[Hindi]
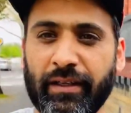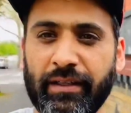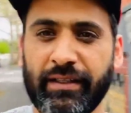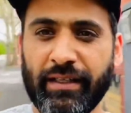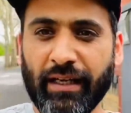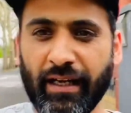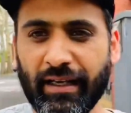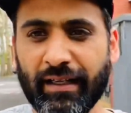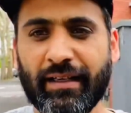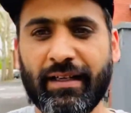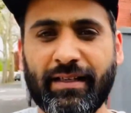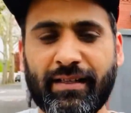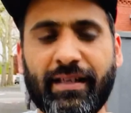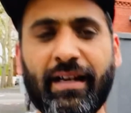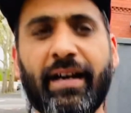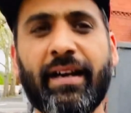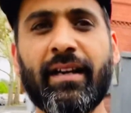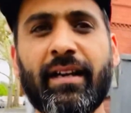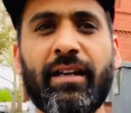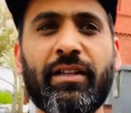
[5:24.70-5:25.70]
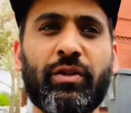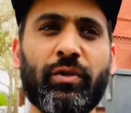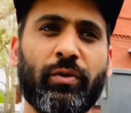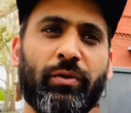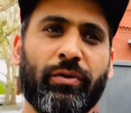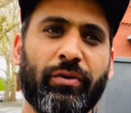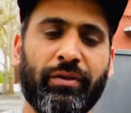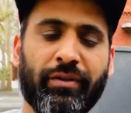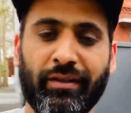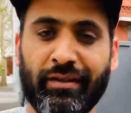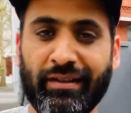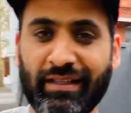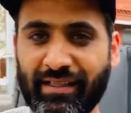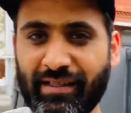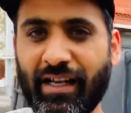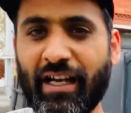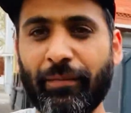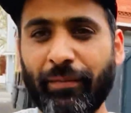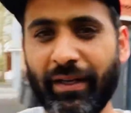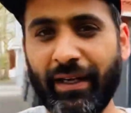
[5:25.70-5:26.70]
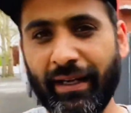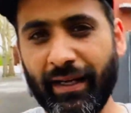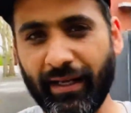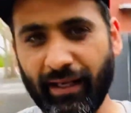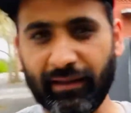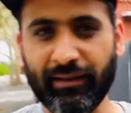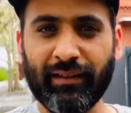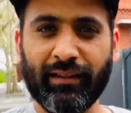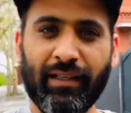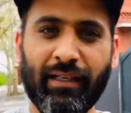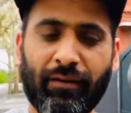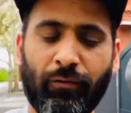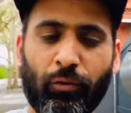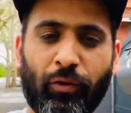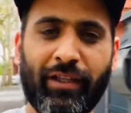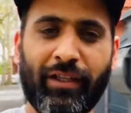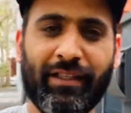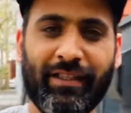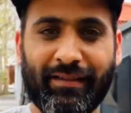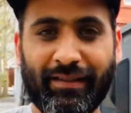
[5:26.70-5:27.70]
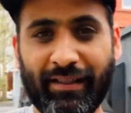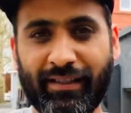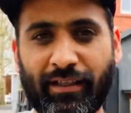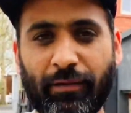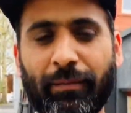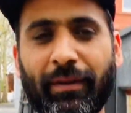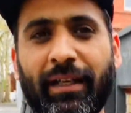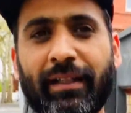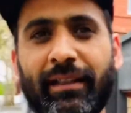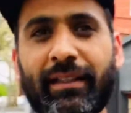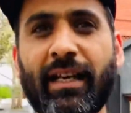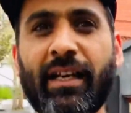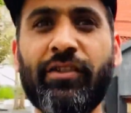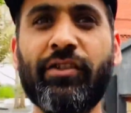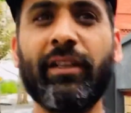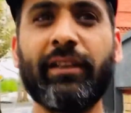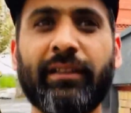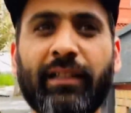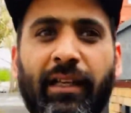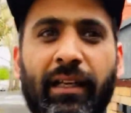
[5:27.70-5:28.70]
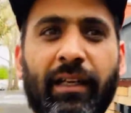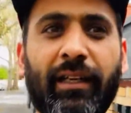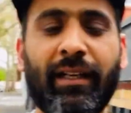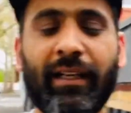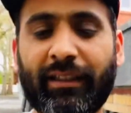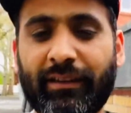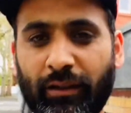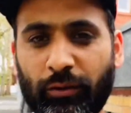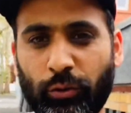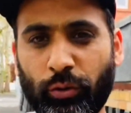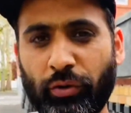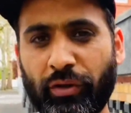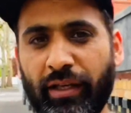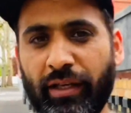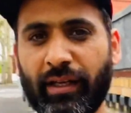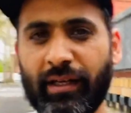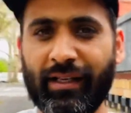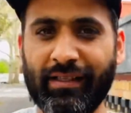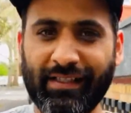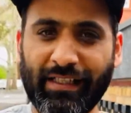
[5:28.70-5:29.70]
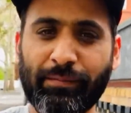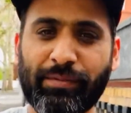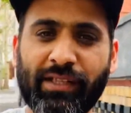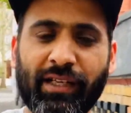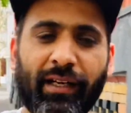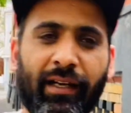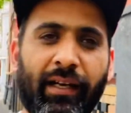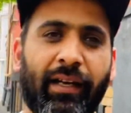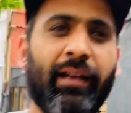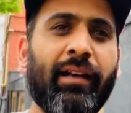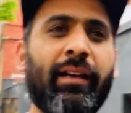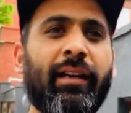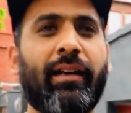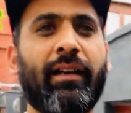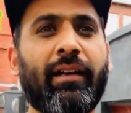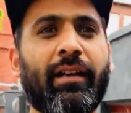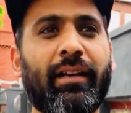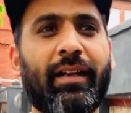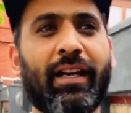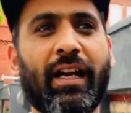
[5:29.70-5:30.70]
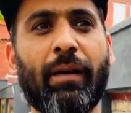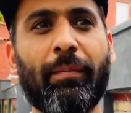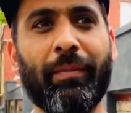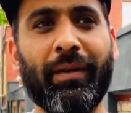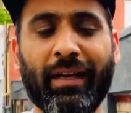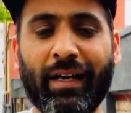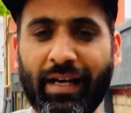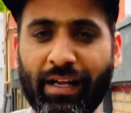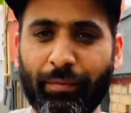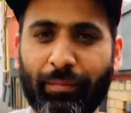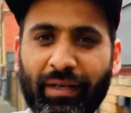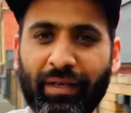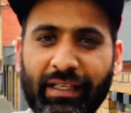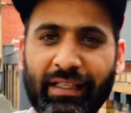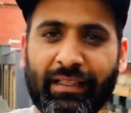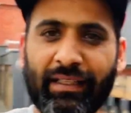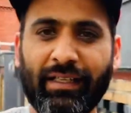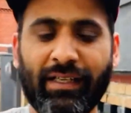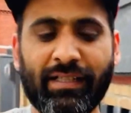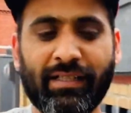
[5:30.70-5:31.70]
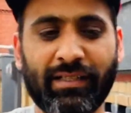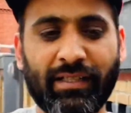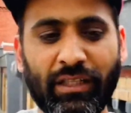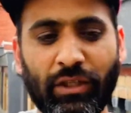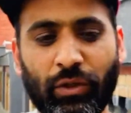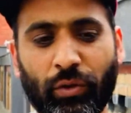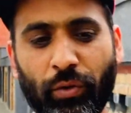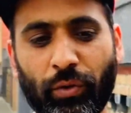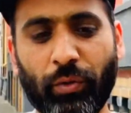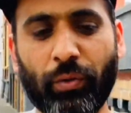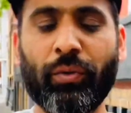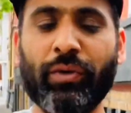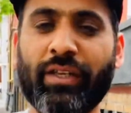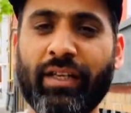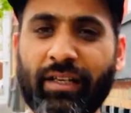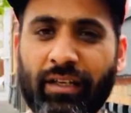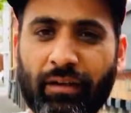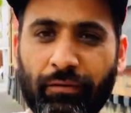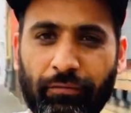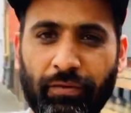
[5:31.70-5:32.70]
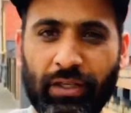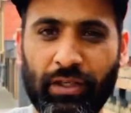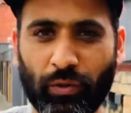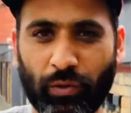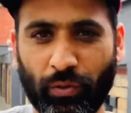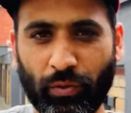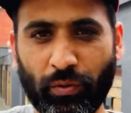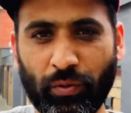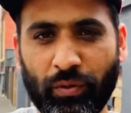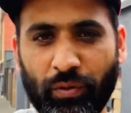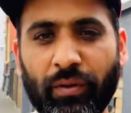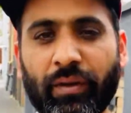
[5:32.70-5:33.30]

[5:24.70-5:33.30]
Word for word: यहाँ का सारा जो निज़ाम है हेल्थ का वो एक सिस्टम के तहत चलता है लगता तो थोड़ा अजीब सा है कि आपने हर महीने 80 यूरो या 90 यूरो